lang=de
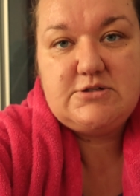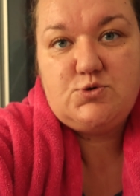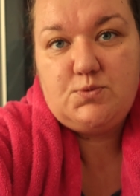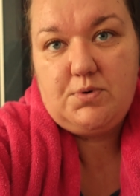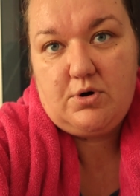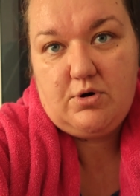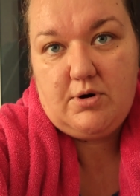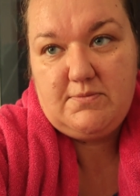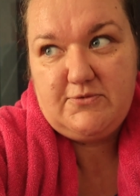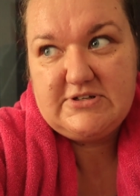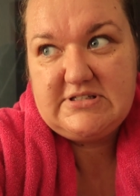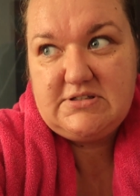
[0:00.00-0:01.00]
dazu
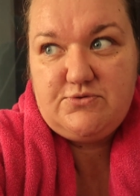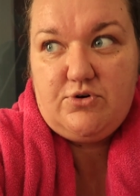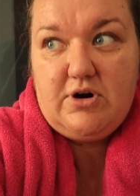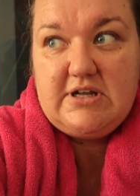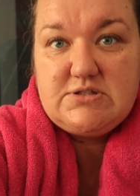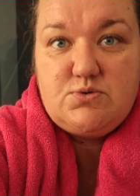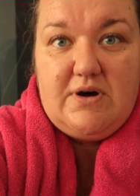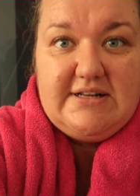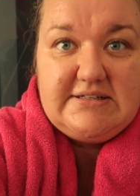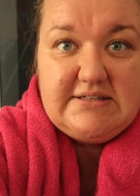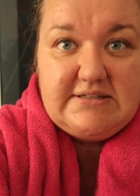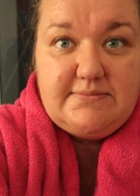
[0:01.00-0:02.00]
bekommen, was ich vorher so
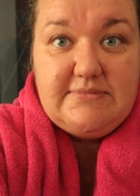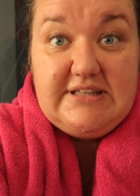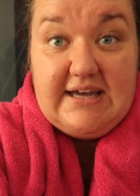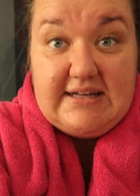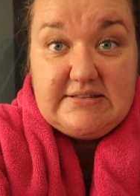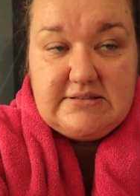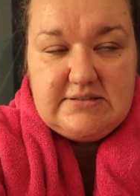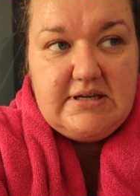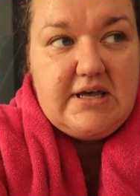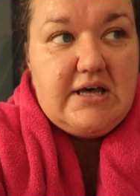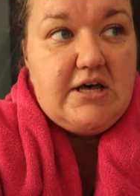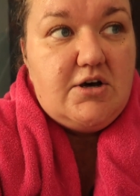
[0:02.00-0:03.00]
halt ähm, nie
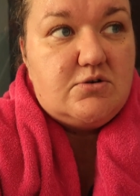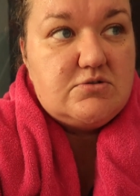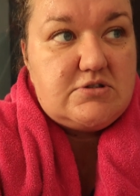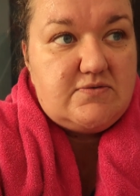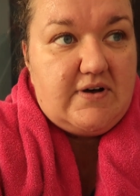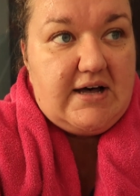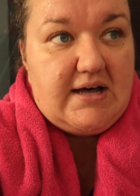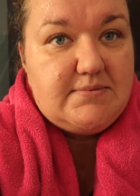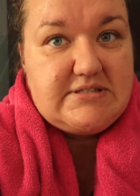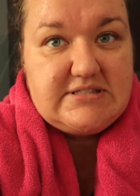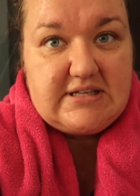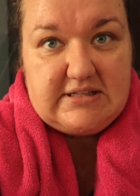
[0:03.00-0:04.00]
hatte. Und zwar
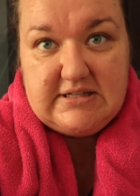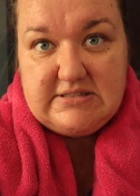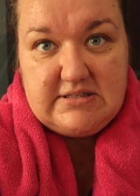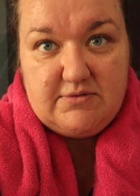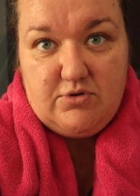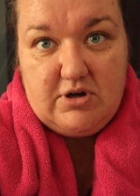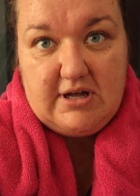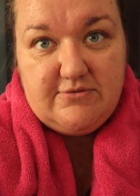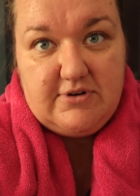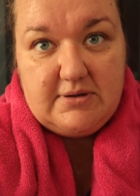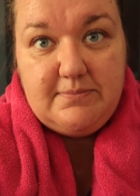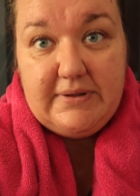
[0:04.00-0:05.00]
habe ich seit letzter Woche
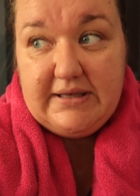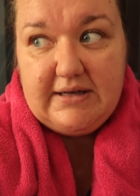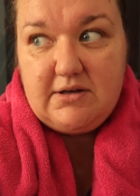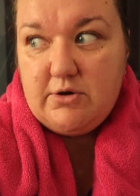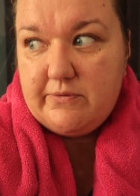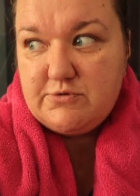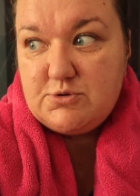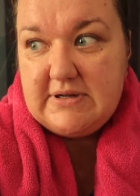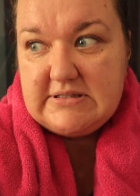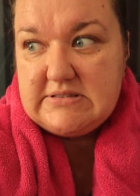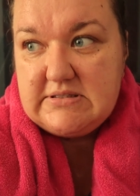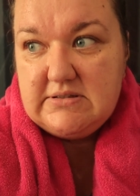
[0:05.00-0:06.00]
einfach mega
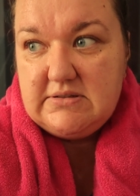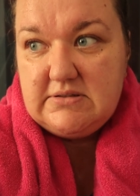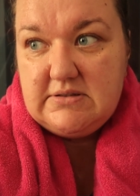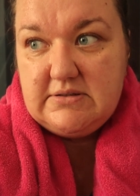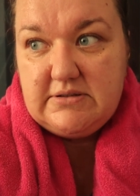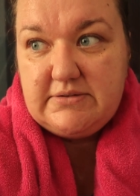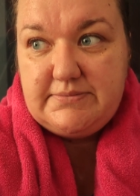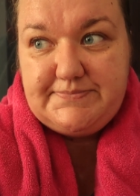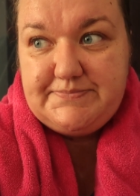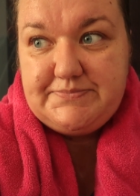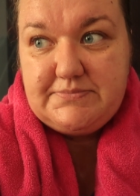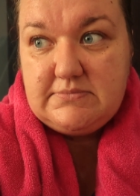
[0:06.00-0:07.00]
Kopfschmerzen.
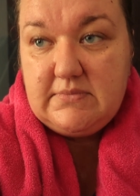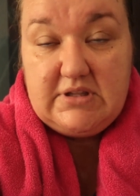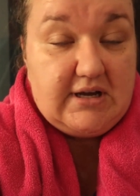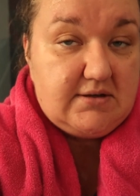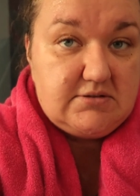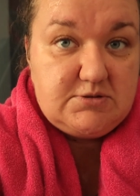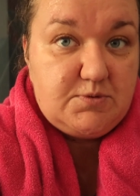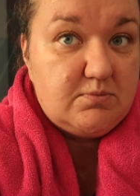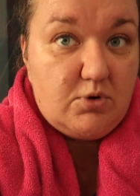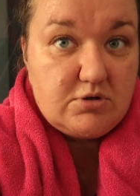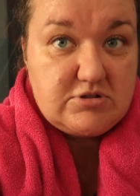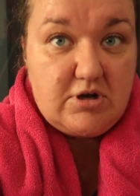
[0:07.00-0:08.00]
Ähm, ja, ich
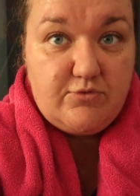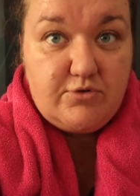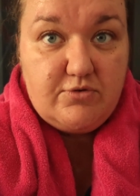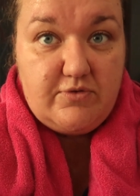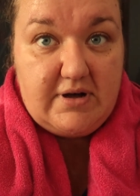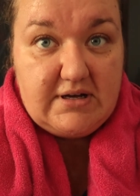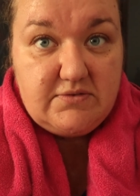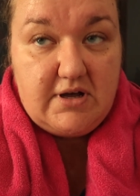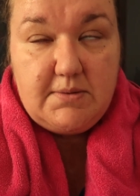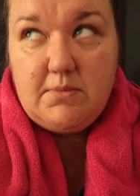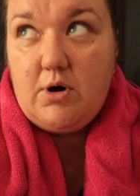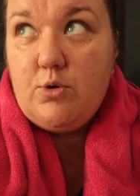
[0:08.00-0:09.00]
bin morgens aufgewacht.
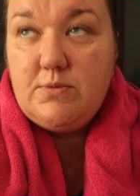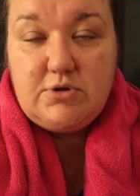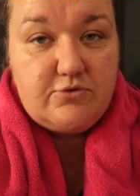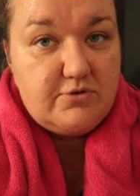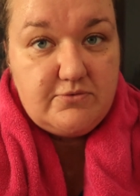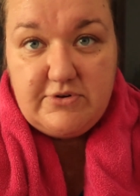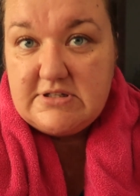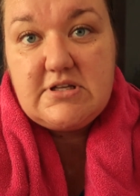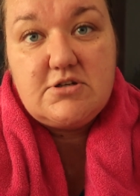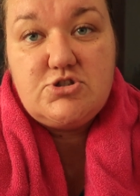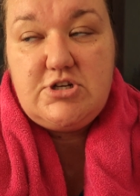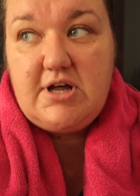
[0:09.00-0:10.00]
Wir haben auch mit offenem
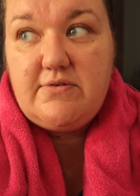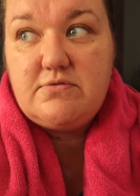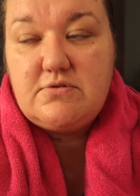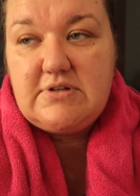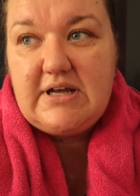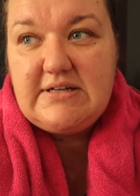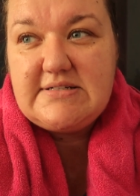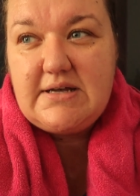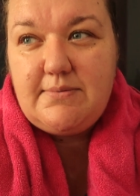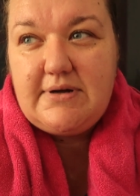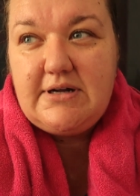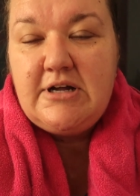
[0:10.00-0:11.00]
Fenster geschlafen und alles,
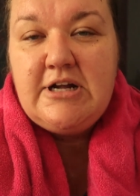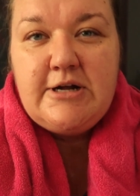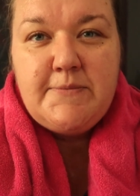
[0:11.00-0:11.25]
aber